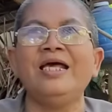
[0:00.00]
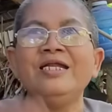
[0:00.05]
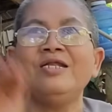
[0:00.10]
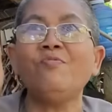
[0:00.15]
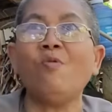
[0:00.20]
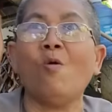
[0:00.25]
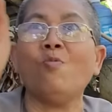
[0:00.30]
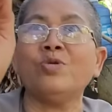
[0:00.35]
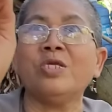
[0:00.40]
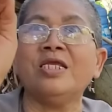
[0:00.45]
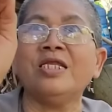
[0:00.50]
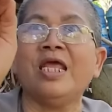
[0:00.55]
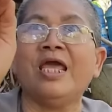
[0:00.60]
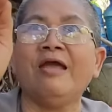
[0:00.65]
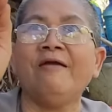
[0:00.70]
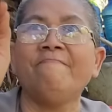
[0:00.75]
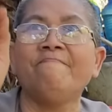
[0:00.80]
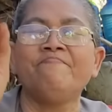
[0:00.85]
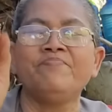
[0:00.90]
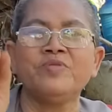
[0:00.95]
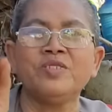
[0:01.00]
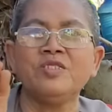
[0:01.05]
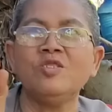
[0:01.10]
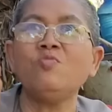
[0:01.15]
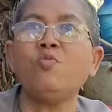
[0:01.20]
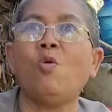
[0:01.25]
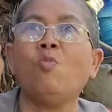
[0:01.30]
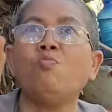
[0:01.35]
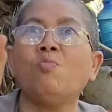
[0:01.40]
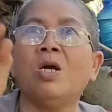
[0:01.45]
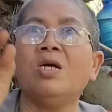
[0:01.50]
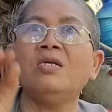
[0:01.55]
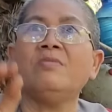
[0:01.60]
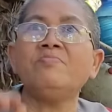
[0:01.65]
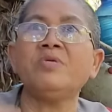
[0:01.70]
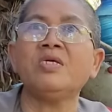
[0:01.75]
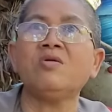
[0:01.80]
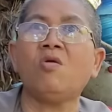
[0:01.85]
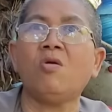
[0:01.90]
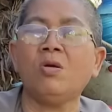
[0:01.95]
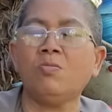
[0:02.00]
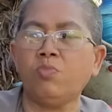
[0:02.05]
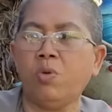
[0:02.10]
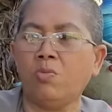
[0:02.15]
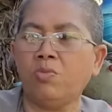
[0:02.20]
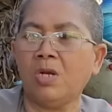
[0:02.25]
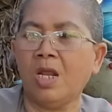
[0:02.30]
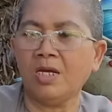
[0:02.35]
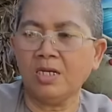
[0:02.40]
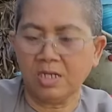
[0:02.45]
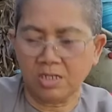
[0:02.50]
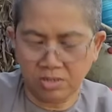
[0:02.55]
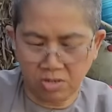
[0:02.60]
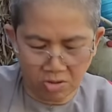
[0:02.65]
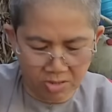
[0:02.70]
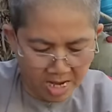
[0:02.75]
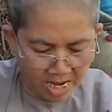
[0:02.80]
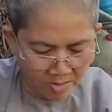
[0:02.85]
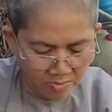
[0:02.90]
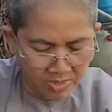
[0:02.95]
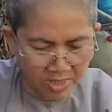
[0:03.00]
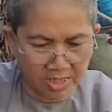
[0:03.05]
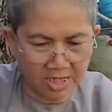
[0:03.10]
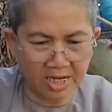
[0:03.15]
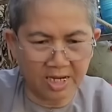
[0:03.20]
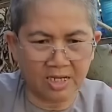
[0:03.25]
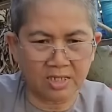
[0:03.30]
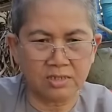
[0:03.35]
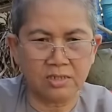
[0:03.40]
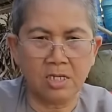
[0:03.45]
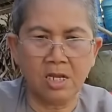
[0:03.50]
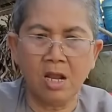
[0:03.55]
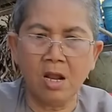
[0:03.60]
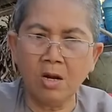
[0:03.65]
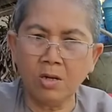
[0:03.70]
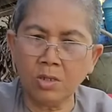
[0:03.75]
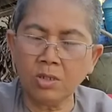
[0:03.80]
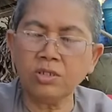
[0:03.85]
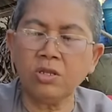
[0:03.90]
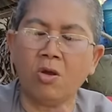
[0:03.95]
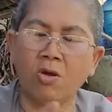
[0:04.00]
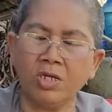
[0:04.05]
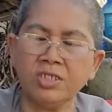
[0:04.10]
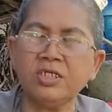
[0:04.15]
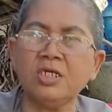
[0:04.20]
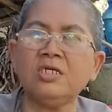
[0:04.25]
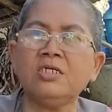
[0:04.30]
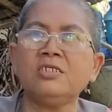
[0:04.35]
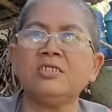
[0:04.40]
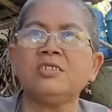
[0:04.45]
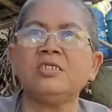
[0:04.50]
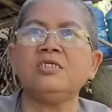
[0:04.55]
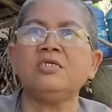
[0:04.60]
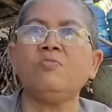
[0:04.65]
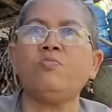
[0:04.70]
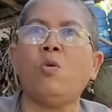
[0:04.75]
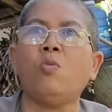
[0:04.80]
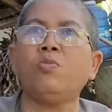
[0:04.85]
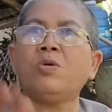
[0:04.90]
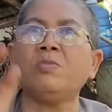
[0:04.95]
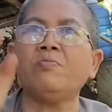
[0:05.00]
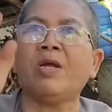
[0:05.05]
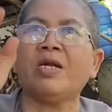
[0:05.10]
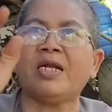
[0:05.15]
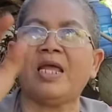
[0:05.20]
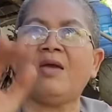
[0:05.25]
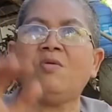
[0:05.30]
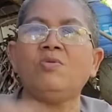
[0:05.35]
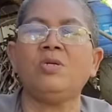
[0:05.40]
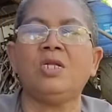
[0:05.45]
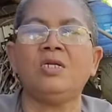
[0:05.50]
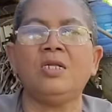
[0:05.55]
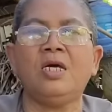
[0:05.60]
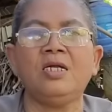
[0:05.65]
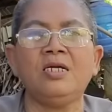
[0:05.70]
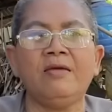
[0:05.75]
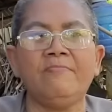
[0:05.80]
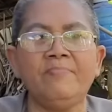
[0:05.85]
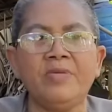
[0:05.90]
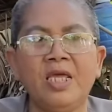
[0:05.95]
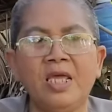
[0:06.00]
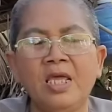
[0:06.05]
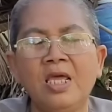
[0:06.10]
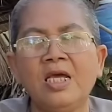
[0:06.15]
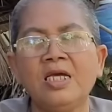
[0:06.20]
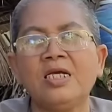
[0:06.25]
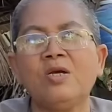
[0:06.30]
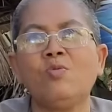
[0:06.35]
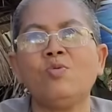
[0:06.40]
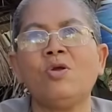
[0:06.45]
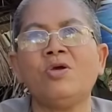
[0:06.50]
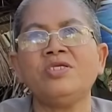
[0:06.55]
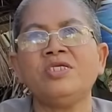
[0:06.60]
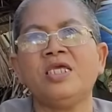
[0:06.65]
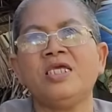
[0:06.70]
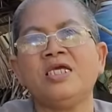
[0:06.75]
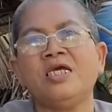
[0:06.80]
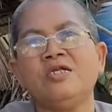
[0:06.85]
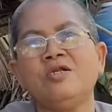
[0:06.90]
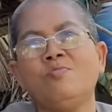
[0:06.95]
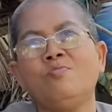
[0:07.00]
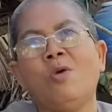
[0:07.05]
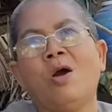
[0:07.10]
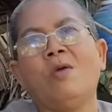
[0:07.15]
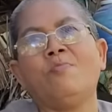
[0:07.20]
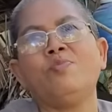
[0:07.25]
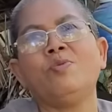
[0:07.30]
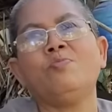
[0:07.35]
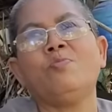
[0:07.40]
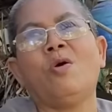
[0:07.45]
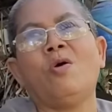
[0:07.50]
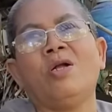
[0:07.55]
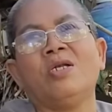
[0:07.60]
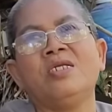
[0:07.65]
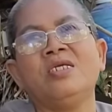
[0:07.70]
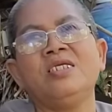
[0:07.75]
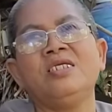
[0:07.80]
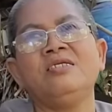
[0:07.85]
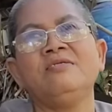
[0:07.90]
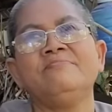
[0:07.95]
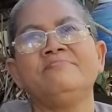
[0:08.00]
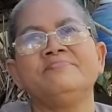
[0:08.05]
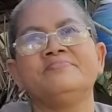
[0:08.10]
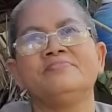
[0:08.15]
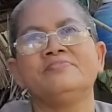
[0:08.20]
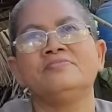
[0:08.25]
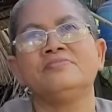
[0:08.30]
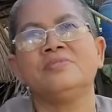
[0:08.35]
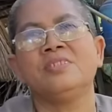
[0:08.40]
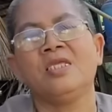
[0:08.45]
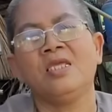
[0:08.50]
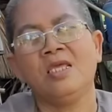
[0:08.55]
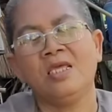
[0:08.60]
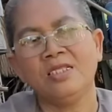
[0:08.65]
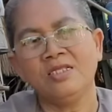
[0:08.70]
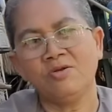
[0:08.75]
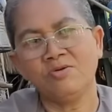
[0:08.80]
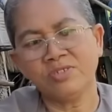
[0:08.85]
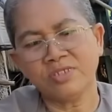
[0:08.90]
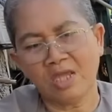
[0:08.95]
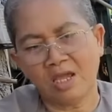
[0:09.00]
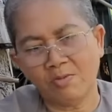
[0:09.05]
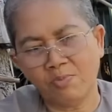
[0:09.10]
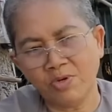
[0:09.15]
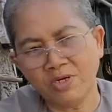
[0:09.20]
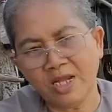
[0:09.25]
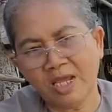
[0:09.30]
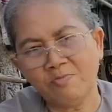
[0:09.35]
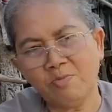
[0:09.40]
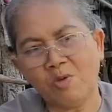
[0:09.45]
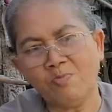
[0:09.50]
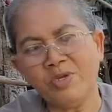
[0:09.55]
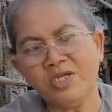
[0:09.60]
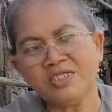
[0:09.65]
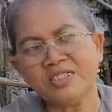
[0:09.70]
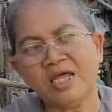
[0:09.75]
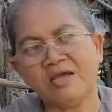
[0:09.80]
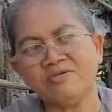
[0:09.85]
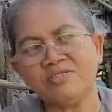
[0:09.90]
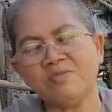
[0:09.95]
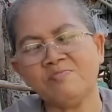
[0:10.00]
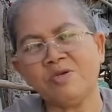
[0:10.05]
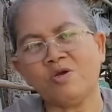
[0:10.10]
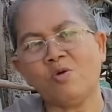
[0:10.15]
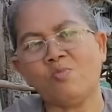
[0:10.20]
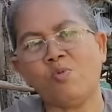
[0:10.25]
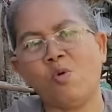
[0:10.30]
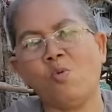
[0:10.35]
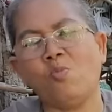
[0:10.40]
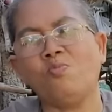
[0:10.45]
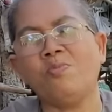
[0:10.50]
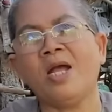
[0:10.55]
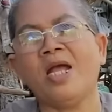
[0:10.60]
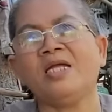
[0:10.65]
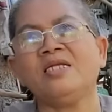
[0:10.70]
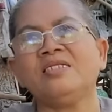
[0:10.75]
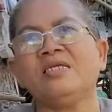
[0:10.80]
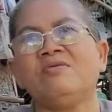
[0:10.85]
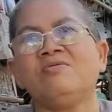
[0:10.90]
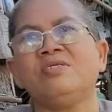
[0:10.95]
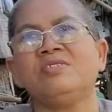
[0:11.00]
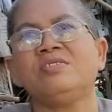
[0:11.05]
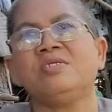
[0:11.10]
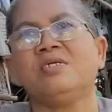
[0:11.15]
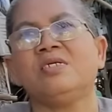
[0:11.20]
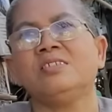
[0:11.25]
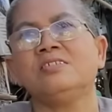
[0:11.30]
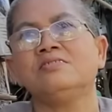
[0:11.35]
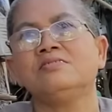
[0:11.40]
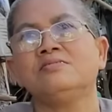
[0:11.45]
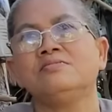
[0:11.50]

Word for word: nó phùng gì nè nó phùng bự lắm nha con phùng lớn hơn vào cái mình nha nó nhỏ chứ cái nó phùng bằng não là lớn lắm cô nói vậy cái nó mọt nó bò đi Ờ, nó chào bữa nay mày không biết tay sao mày còn phùng máng tao đi trường